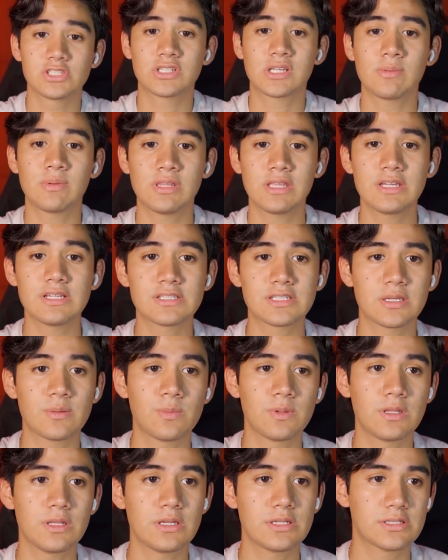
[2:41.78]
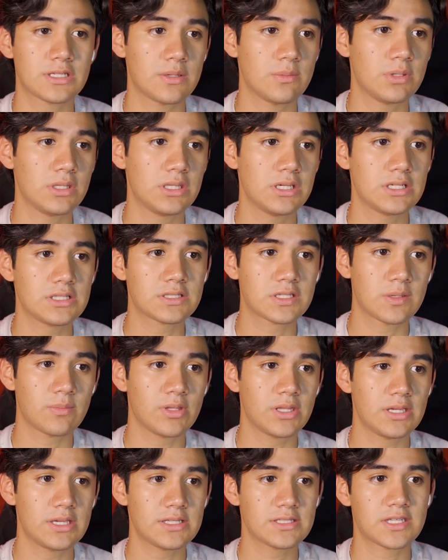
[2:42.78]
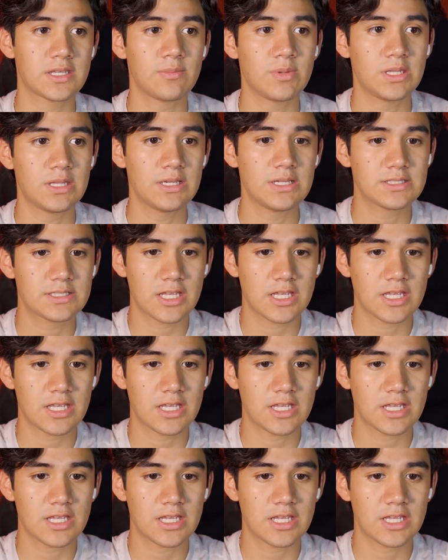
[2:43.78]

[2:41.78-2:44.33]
Skibidi, Skibidi, Skibidi, Skibidi, Skibidi,